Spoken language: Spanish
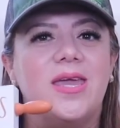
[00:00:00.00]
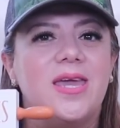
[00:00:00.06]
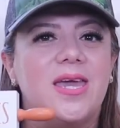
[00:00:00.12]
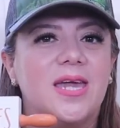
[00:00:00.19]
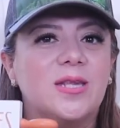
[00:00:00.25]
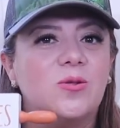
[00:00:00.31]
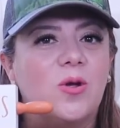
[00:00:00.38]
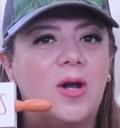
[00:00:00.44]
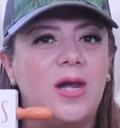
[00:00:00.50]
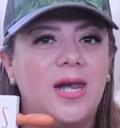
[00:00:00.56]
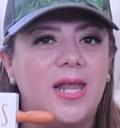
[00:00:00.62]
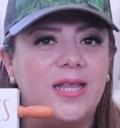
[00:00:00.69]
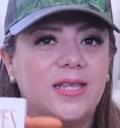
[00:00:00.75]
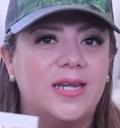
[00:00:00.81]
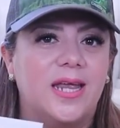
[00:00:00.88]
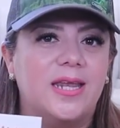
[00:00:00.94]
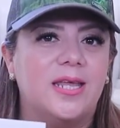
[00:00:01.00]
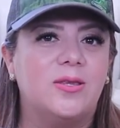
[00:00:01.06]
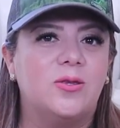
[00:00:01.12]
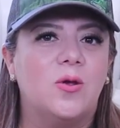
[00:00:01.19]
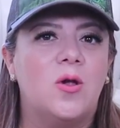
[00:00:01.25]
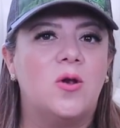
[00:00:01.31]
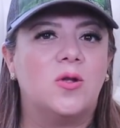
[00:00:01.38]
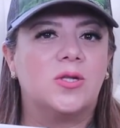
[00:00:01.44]
y estos
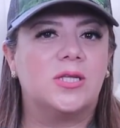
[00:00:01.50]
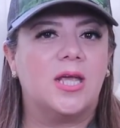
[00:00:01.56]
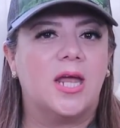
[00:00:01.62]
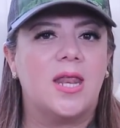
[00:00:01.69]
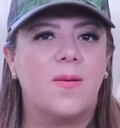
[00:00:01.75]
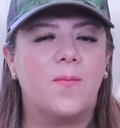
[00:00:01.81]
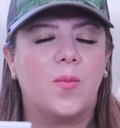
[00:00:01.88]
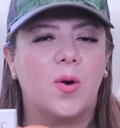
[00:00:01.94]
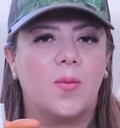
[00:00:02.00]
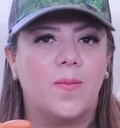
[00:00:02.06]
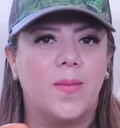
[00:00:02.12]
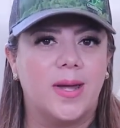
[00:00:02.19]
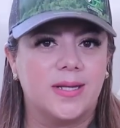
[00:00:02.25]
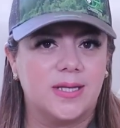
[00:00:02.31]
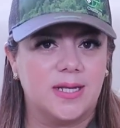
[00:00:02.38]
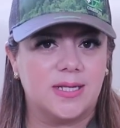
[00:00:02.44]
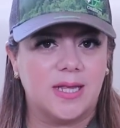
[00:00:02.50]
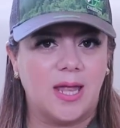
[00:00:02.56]
letreritos los tienen por más de